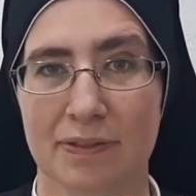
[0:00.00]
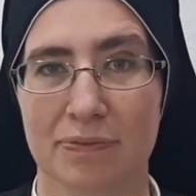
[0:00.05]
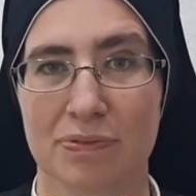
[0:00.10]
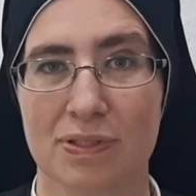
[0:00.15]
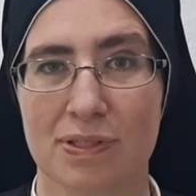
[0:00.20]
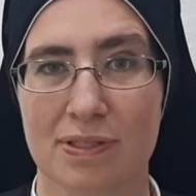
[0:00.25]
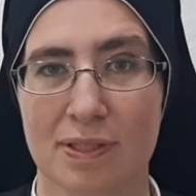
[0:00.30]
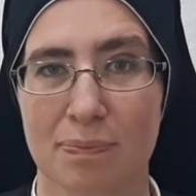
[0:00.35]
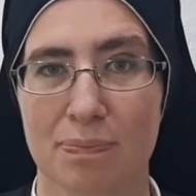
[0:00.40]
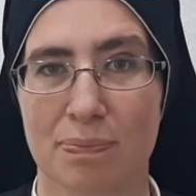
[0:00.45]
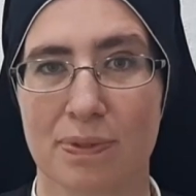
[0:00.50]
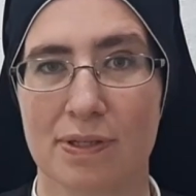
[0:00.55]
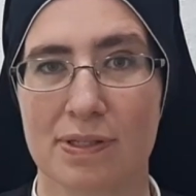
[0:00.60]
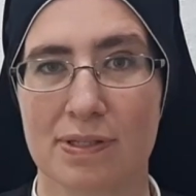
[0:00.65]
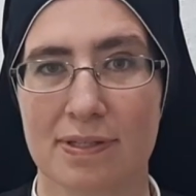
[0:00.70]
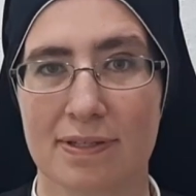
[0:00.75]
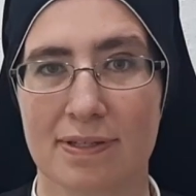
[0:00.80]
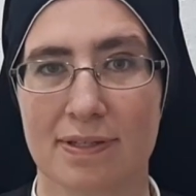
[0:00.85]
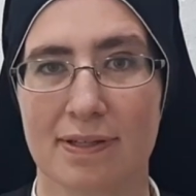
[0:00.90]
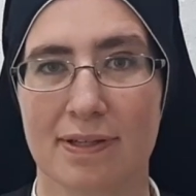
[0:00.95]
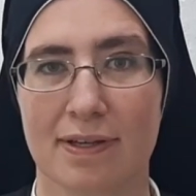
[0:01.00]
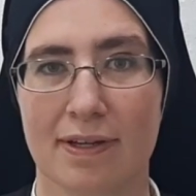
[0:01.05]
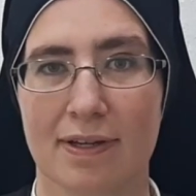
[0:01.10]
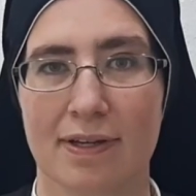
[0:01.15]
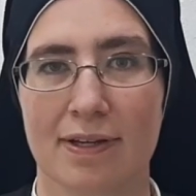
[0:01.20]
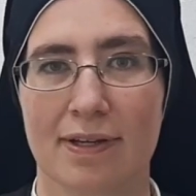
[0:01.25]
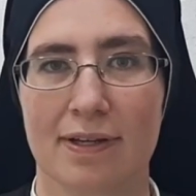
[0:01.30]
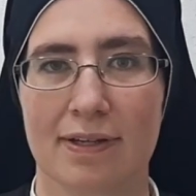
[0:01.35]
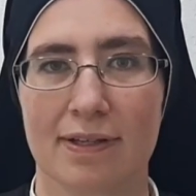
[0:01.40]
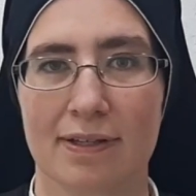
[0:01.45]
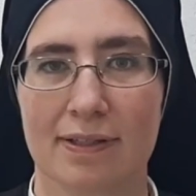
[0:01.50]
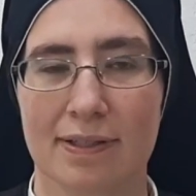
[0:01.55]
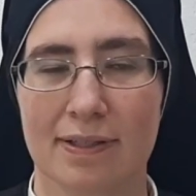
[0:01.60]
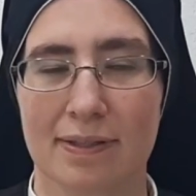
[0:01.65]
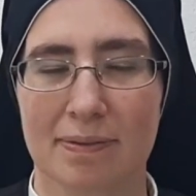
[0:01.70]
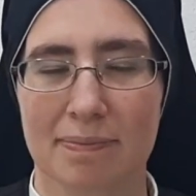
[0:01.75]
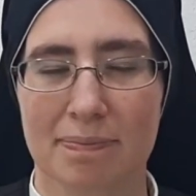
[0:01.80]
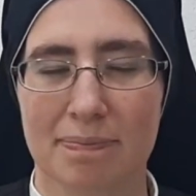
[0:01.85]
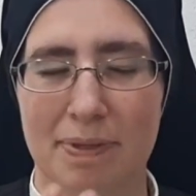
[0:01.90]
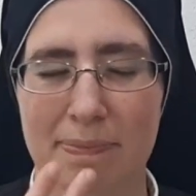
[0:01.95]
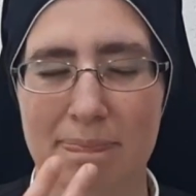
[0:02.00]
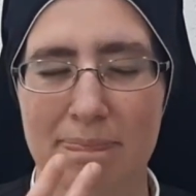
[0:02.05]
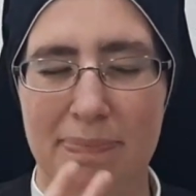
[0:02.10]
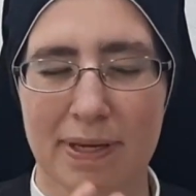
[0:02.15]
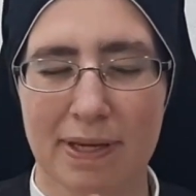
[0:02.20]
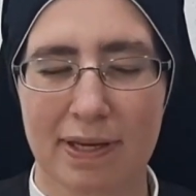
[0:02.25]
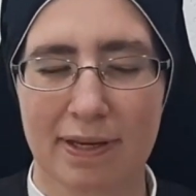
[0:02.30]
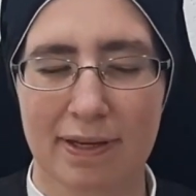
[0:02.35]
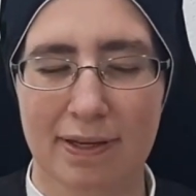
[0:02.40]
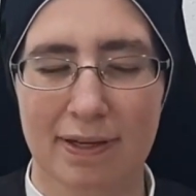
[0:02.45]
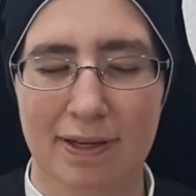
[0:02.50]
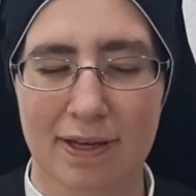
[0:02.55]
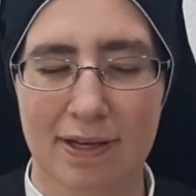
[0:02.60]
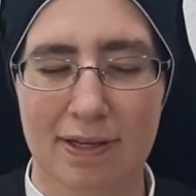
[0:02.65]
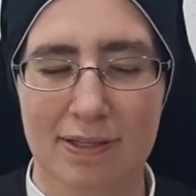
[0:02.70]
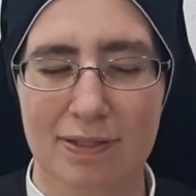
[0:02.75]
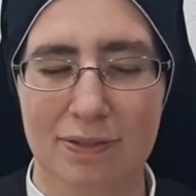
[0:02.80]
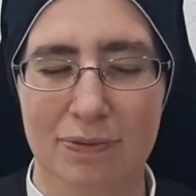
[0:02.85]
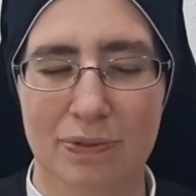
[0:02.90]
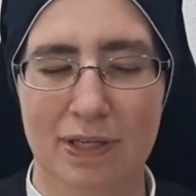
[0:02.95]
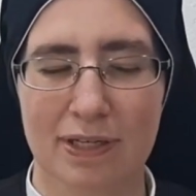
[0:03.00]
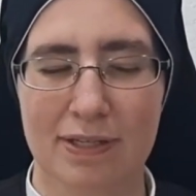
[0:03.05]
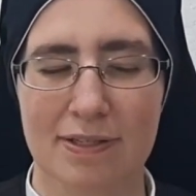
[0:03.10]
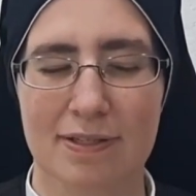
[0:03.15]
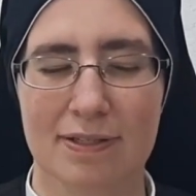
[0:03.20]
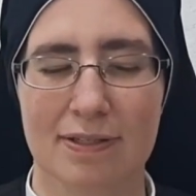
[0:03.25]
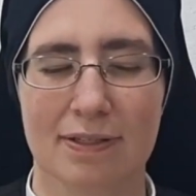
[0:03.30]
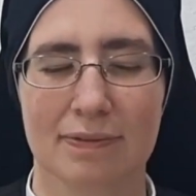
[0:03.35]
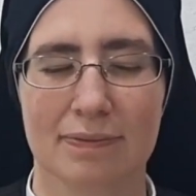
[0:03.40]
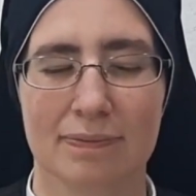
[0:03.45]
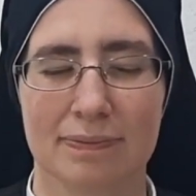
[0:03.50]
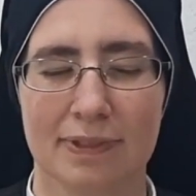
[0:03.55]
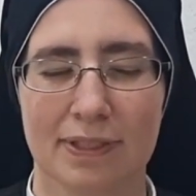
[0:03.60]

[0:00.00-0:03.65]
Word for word: que você possa é, beber esta oração,